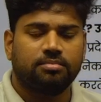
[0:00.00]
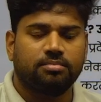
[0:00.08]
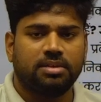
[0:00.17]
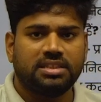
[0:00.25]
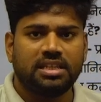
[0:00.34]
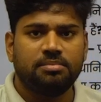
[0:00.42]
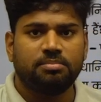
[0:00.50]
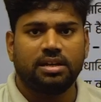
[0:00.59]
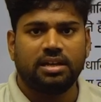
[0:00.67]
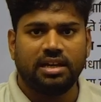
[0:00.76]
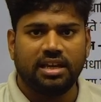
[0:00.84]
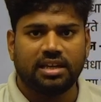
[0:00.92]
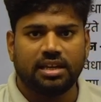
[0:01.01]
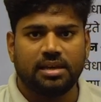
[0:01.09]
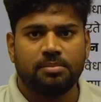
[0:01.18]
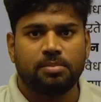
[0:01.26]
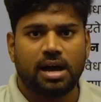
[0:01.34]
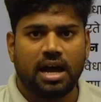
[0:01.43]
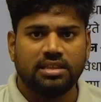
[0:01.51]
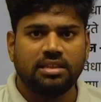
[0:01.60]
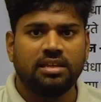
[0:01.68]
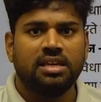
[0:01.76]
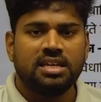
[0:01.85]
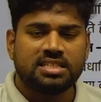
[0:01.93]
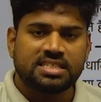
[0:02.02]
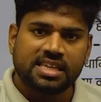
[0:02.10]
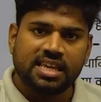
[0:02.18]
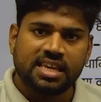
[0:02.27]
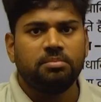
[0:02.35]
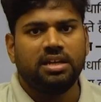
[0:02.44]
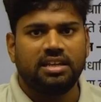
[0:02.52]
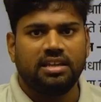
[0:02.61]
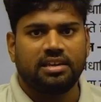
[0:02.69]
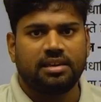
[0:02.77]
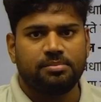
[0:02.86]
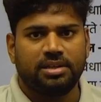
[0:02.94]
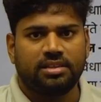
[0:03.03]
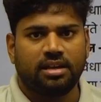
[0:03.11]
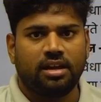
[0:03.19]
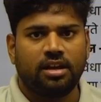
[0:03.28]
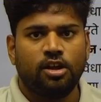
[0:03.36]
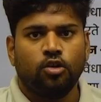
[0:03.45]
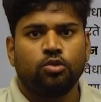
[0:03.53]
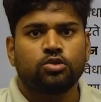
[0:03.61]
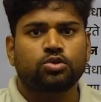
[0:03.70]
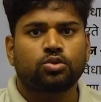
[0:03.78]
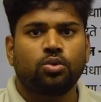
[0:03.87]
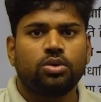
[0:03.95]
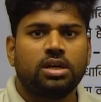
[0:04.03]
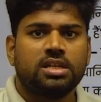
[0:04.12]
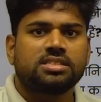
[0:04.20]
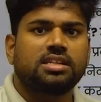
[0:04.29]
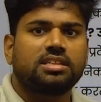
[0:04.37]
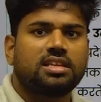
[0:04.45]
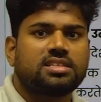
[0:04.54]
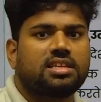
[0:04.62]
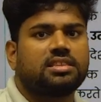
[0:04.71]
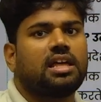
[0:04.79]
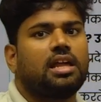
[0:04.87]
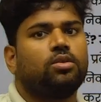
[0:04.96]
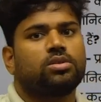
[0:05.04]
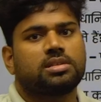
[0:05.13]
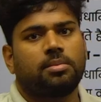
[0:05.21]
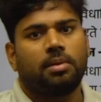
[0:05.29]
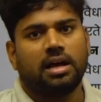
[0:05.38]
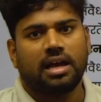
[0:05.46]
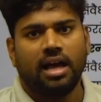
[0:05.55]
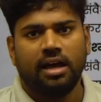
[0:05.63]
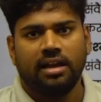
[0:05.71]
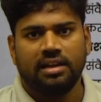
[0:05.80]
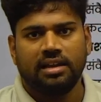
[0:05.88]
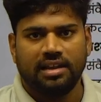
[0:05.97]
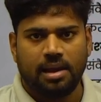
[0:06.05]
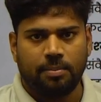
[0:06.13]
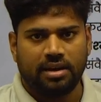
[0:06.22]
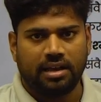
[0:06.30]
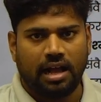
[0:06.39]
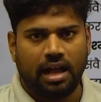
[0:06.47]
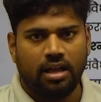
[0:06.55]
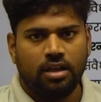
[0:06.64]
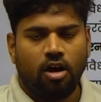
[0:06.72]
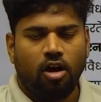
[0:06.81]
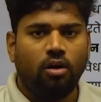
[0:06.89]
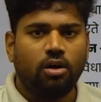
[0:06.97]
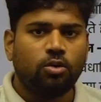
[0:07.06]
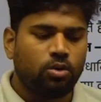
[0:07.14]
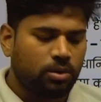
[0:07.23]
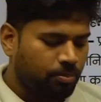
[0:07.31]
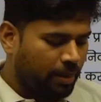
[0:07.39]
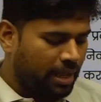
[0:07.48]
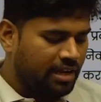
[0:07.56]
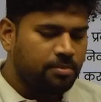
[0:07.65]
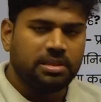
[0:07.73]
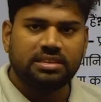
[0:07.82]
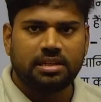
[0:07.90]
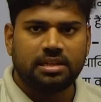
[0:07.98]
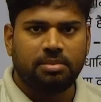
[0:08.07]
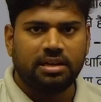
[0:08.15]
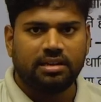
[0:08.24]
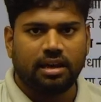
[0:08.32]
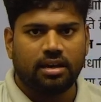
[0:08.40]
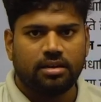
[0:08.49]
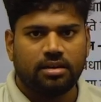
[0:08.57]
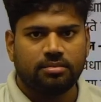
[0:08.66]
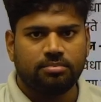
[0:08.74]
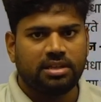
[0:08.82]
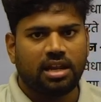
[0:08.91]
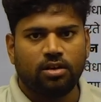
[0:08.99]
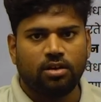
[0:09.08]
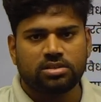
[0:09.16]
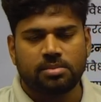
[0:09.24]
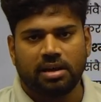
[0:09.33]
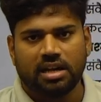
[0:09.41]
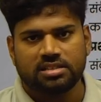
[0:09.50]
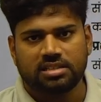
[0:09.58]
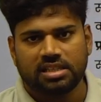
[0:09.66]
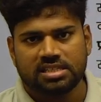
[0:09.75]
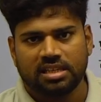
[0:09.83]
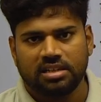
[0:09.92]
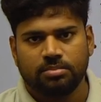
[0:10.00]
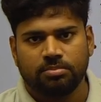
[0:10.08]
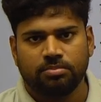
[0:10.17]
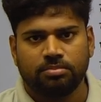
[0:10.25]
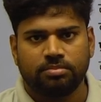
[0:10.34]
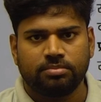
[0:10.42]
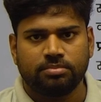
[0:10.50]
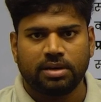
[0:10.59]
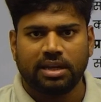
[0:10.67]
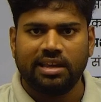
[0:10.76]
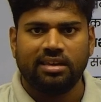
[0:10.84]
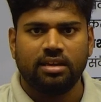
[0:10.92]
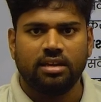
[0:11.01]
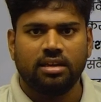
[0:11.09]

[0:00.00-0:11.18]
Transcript: मंत्री बनने के बाद छह महीने के भीतर उसको सदस्यता लोकसभा का लेना पड़ेगा और वो पहले मंत्री बन गया बिना लोकसभा का सदस्य बने ही